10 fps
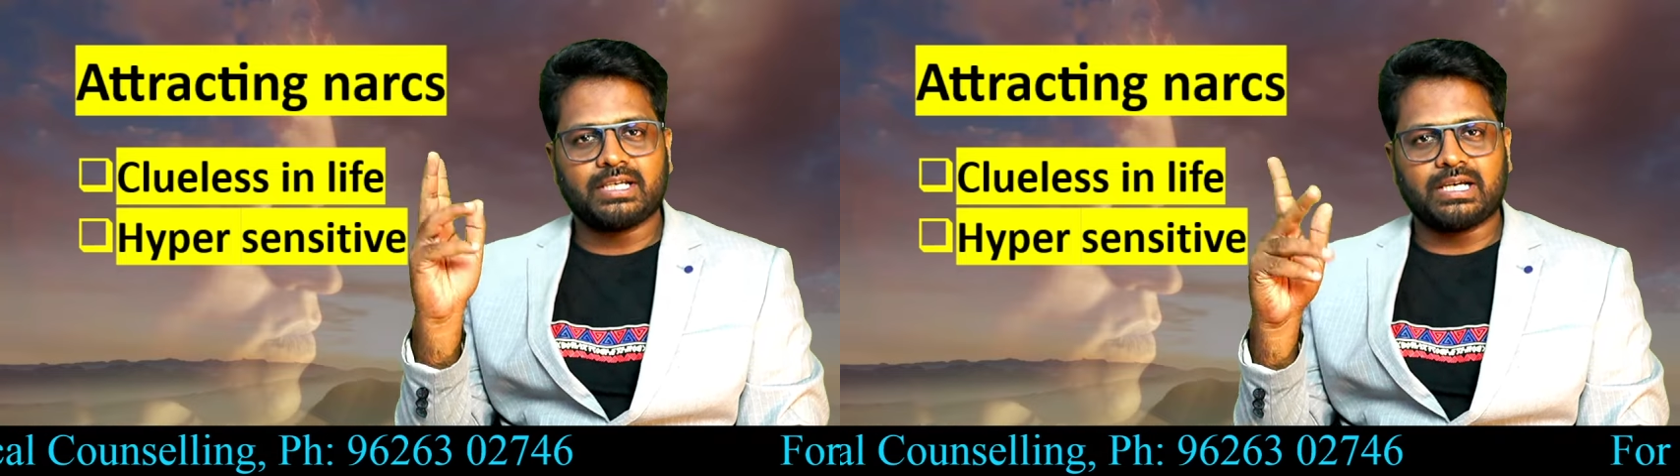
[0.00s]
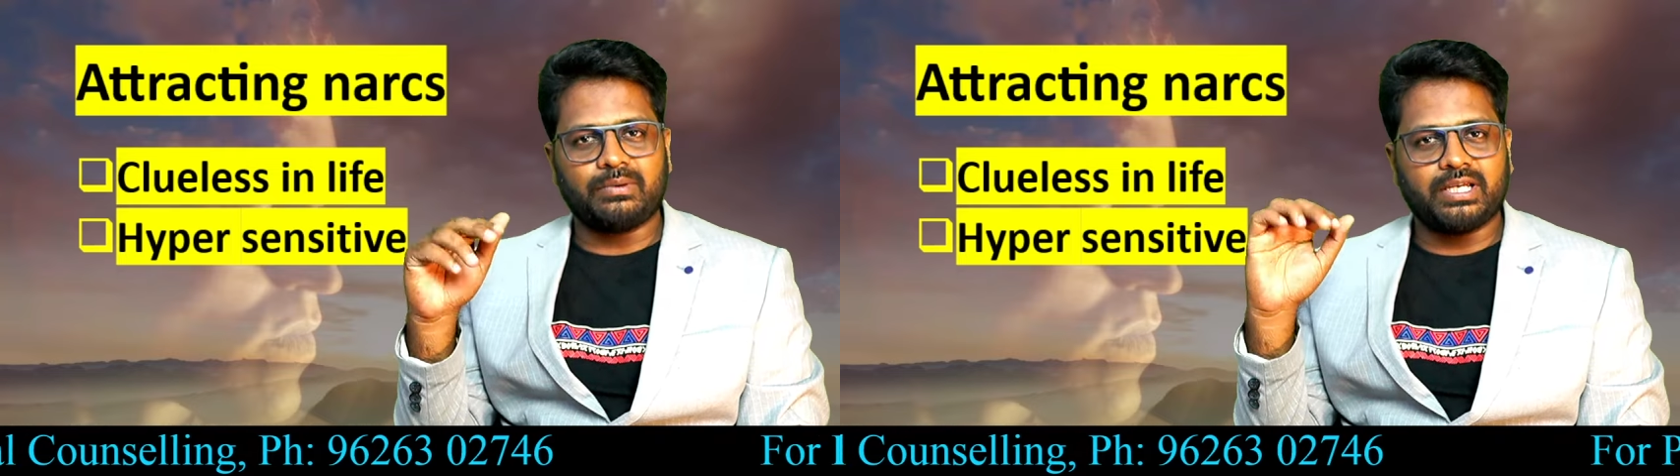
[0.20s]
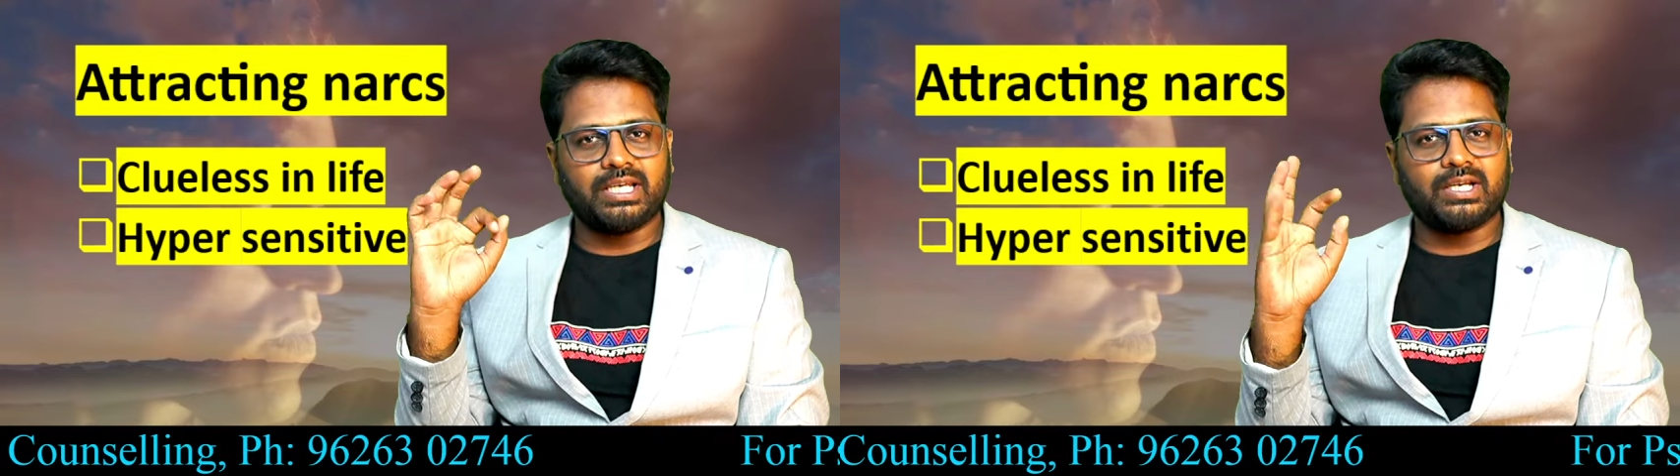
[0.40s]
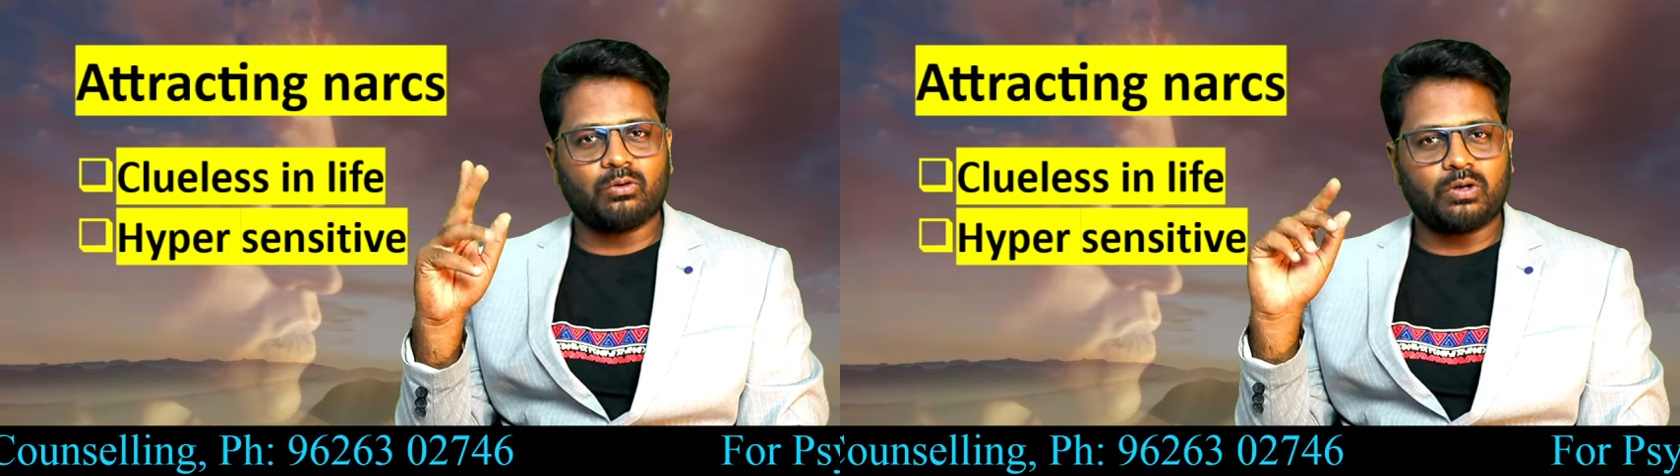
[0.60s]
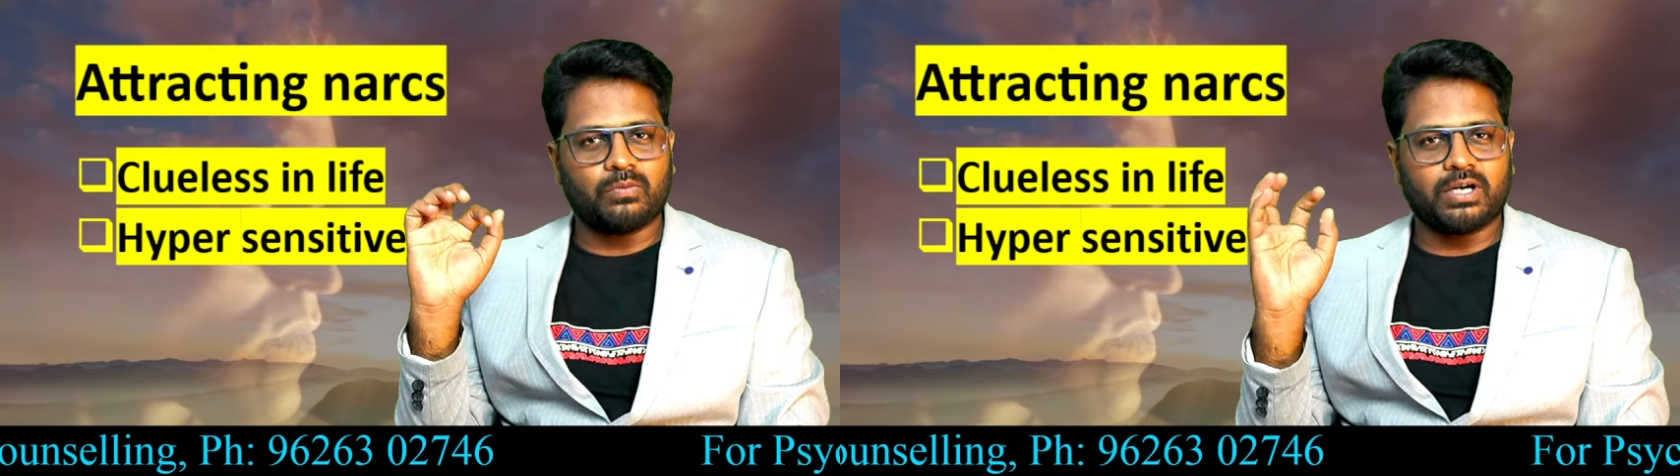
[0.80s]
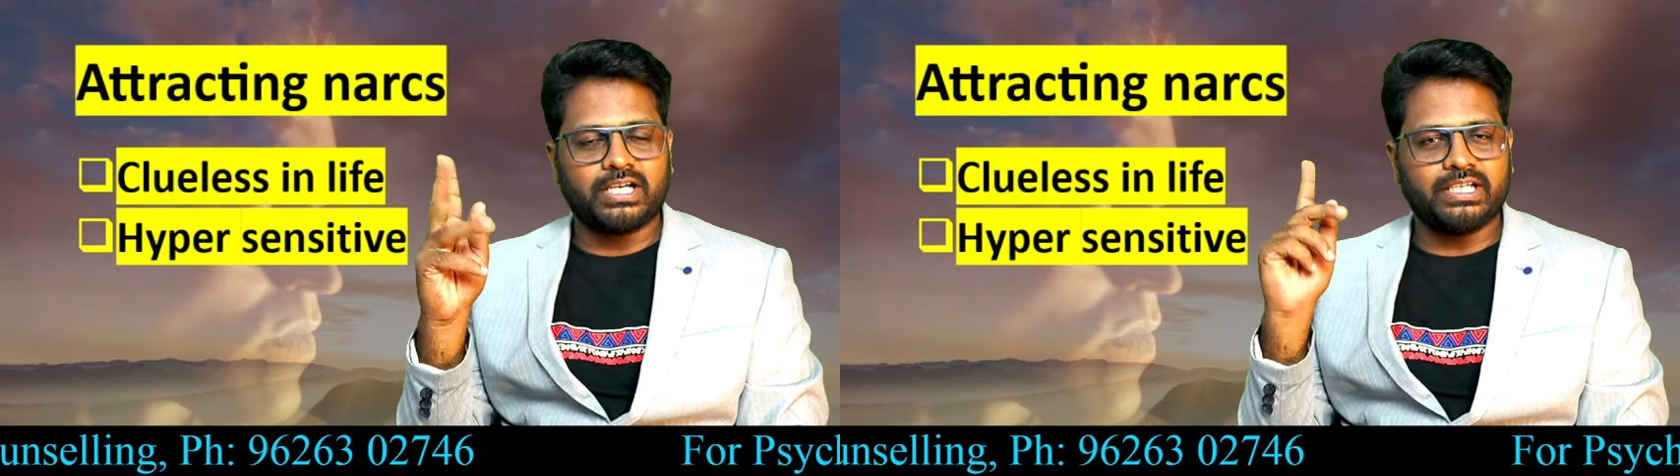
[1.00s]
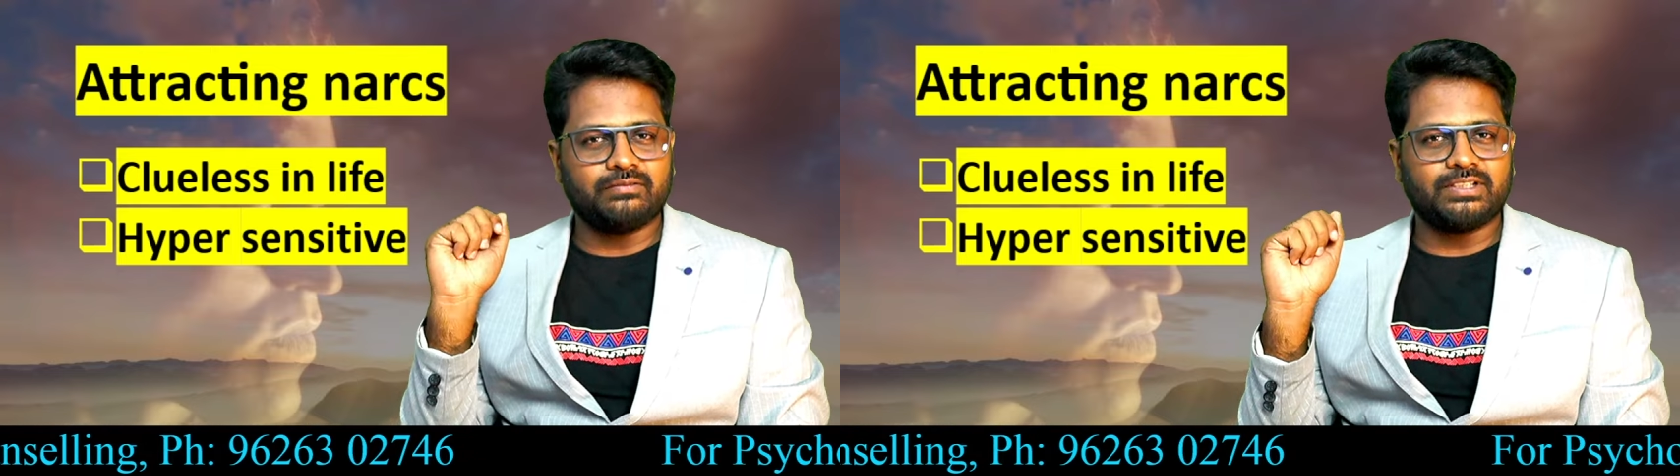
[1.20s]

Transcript: அப்படியே ஒரு மாய